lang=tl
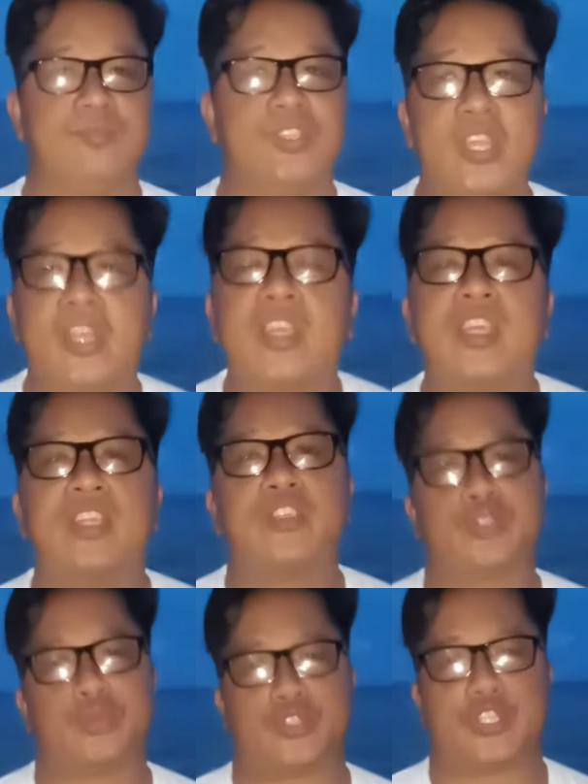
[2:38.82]
Diringgin ng
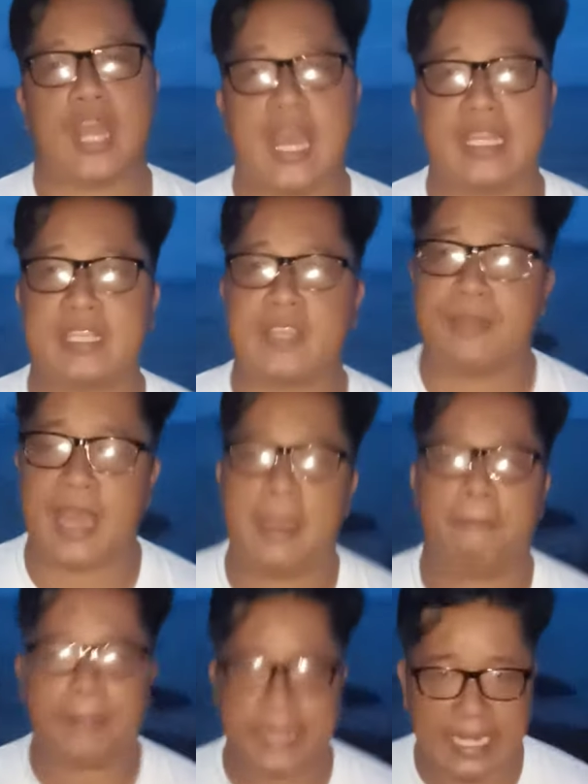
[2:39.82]
Diyos ang ating mga
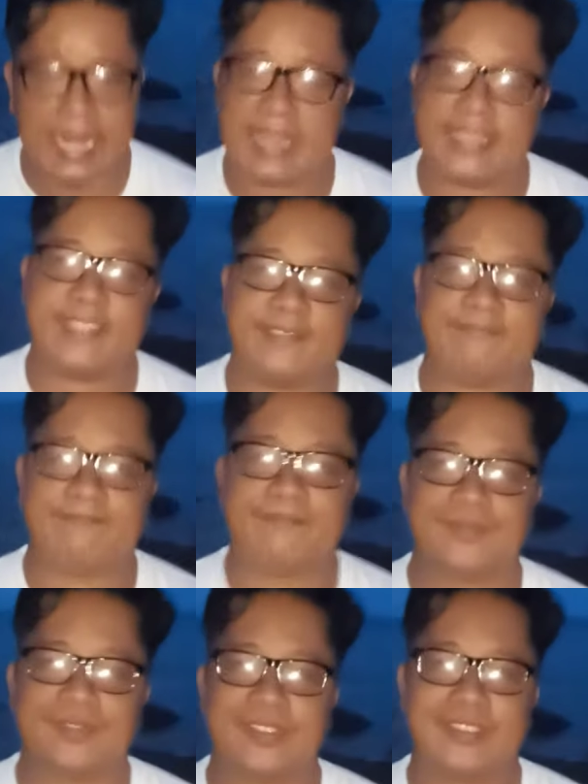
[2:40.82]
panalangin.
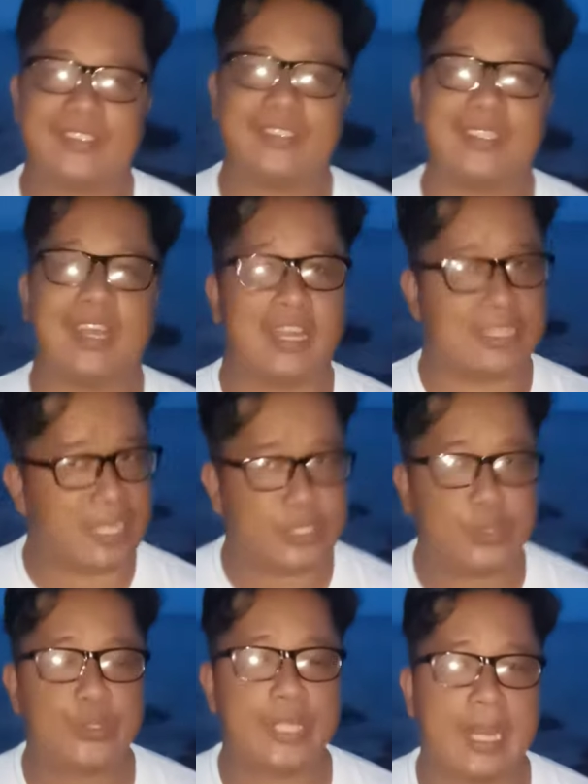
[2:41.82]

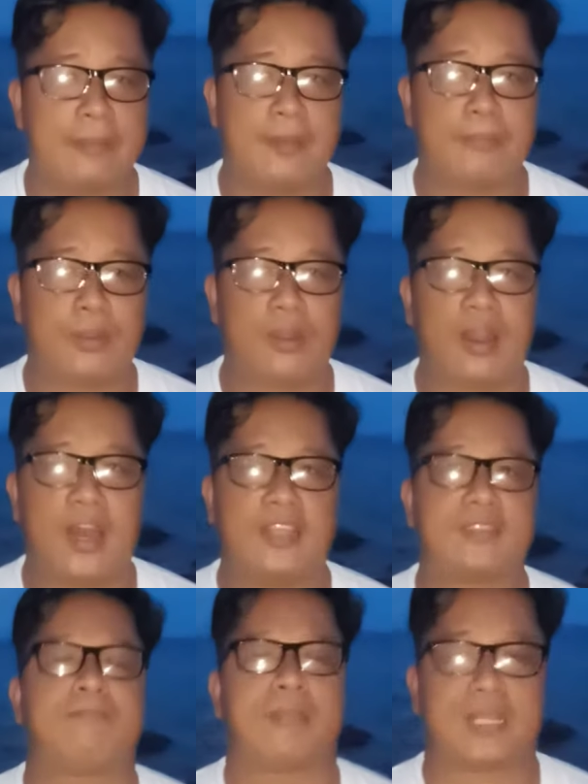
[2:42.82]
Doon na lamang po
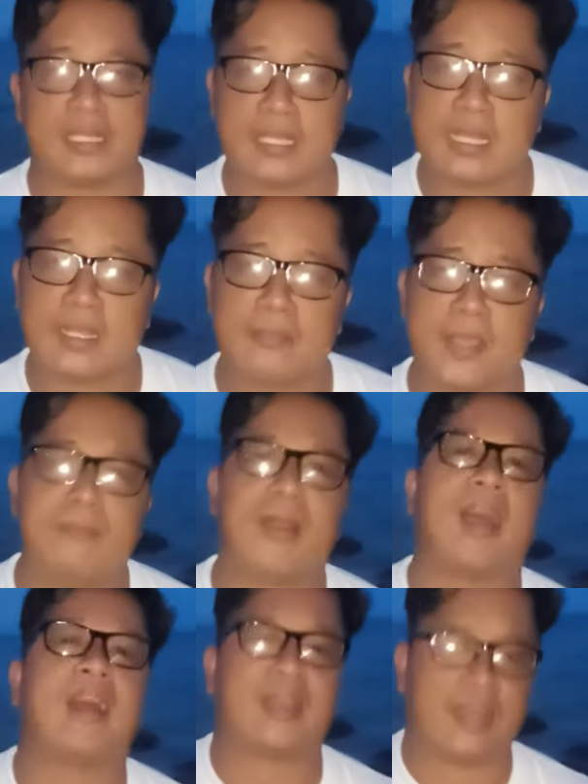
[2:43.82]
at magandang gabi
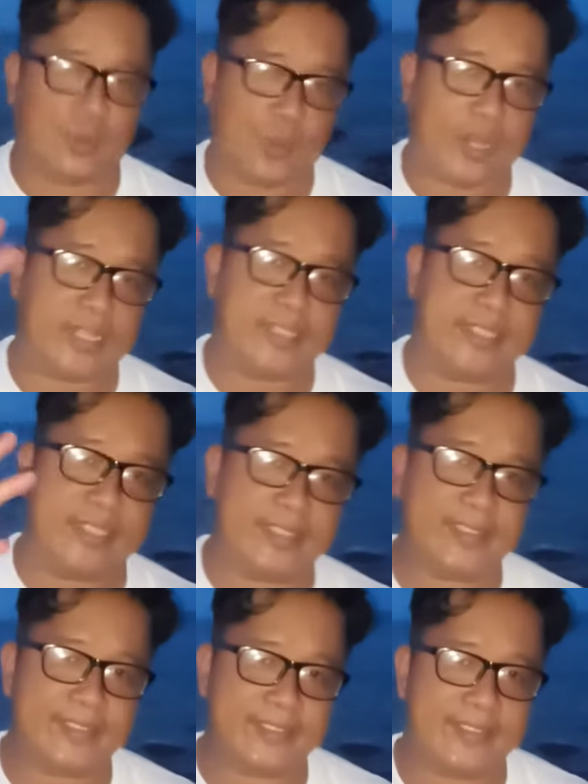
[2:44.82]
mga
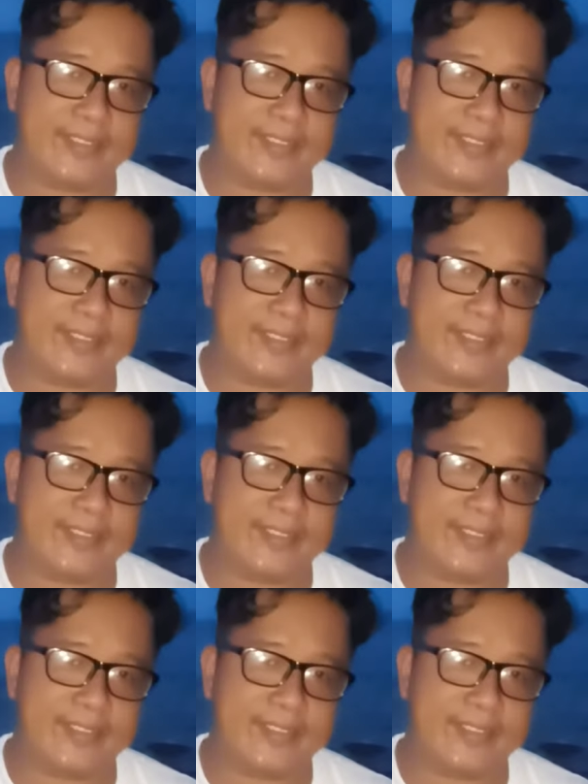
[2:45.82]
kakwarantino.